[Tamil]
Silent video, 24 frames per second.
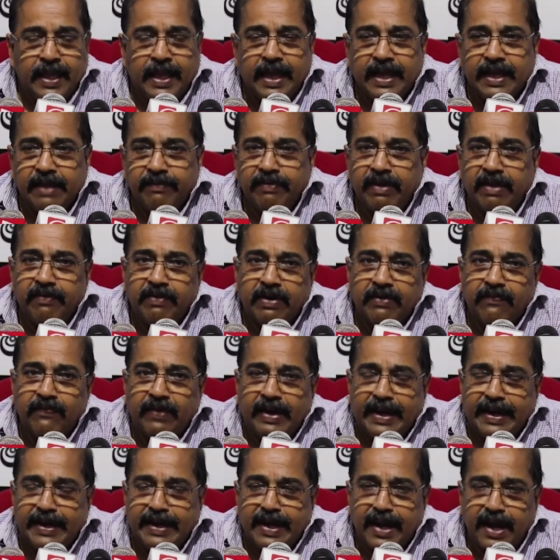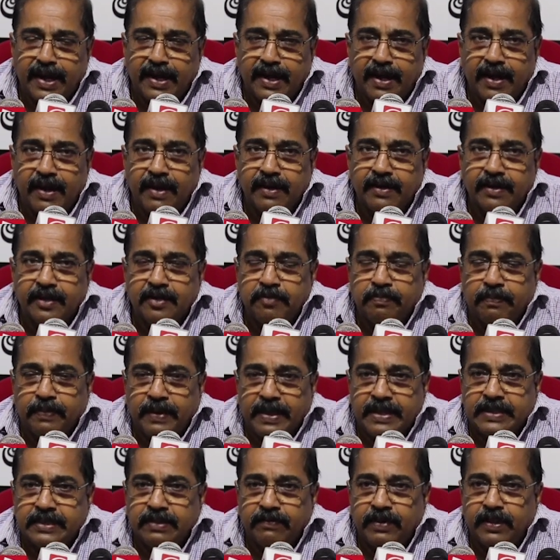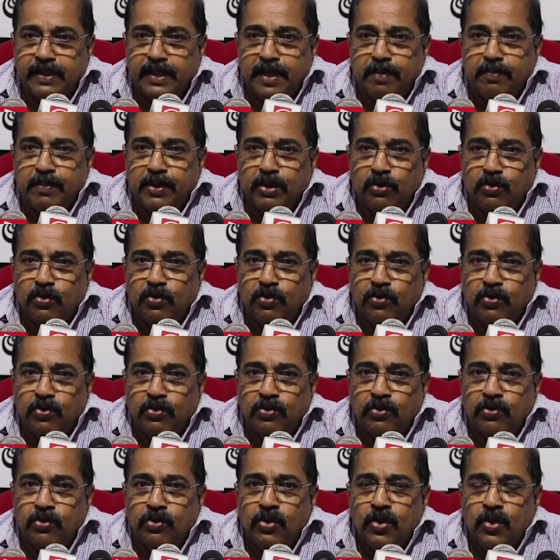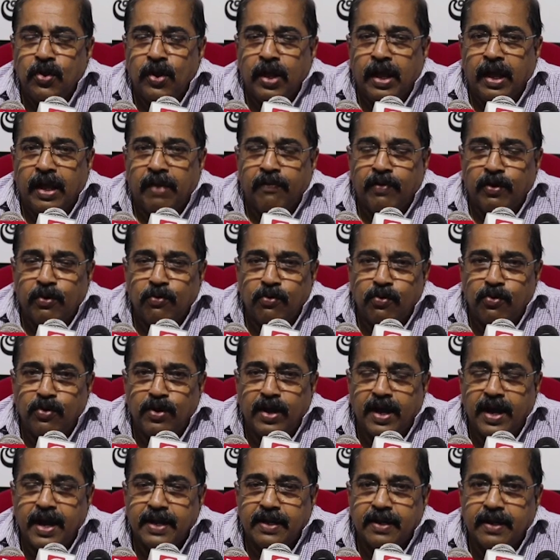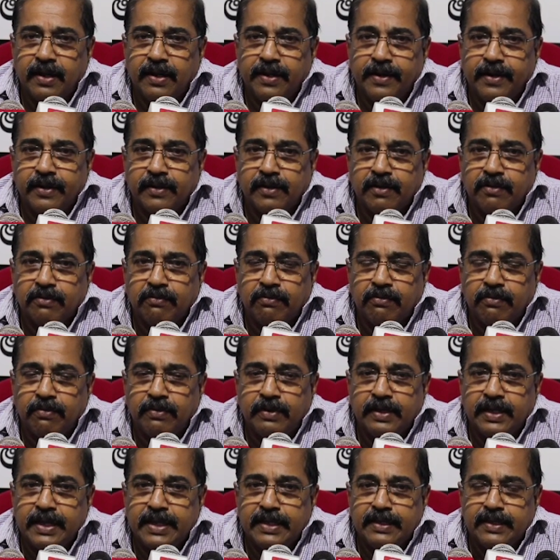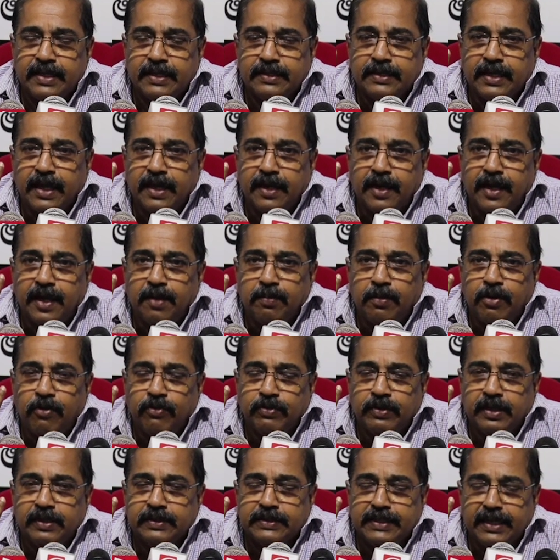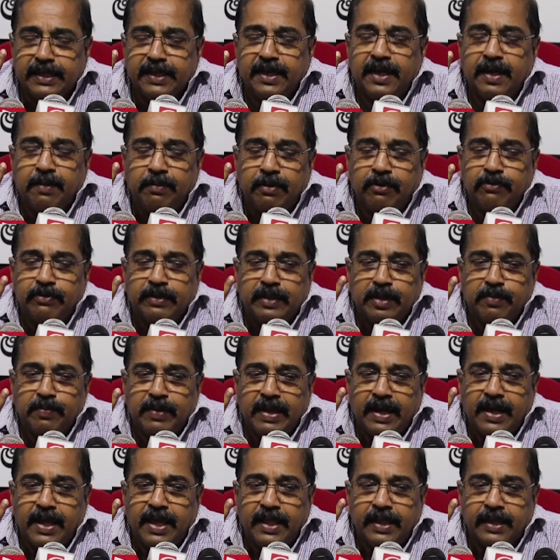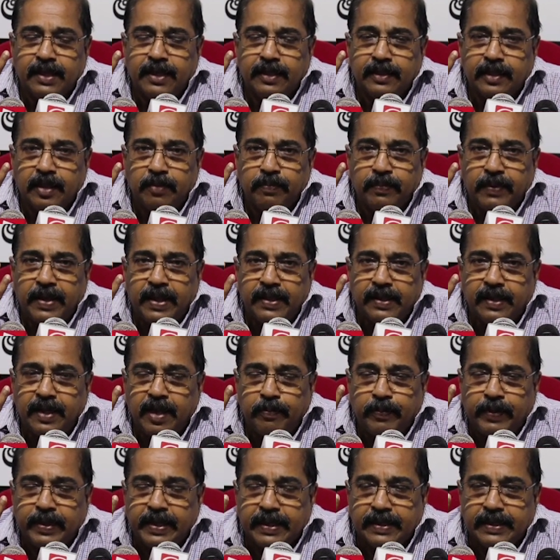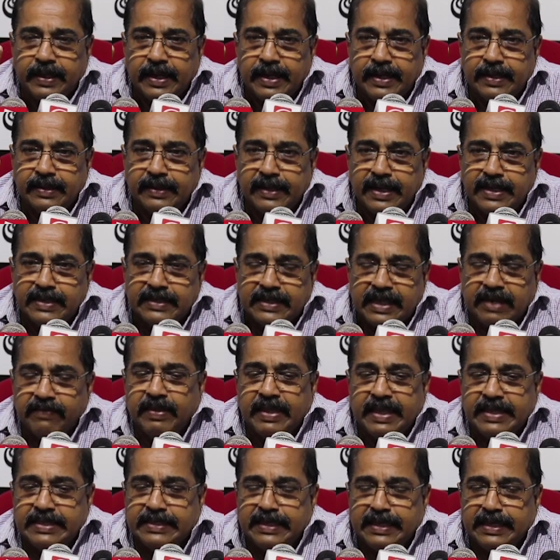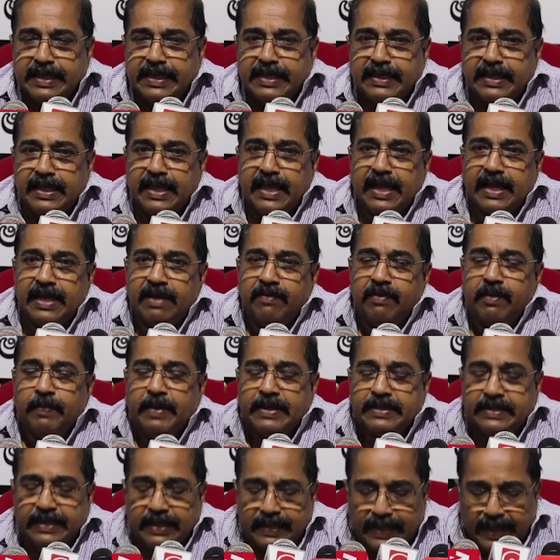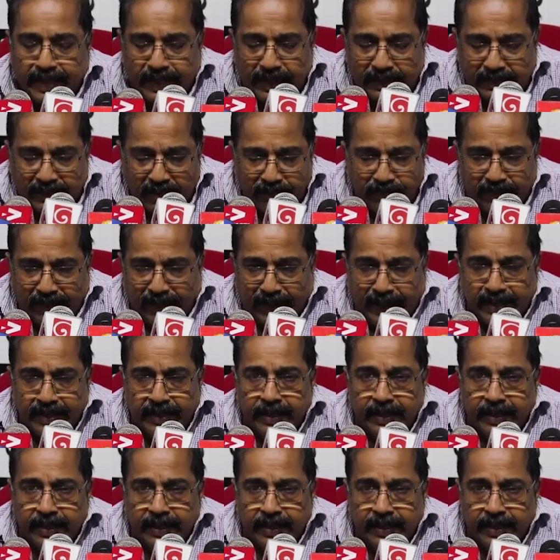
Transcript: ஆகவே அவர் வெளிநாடுகளுக்கு பேசுவது என்பது ஒன்று அவர் உள்நாட்டில் இருக்கக்கூடிய இந்த சங்கல பௌத்த சிங்கள பௌத்த மேலாதிக்கத்தை பாதுகாப்பதற்காகத்தான் சர்வதேச ரீதியாக அவர் பேசுகிறாரே தவிர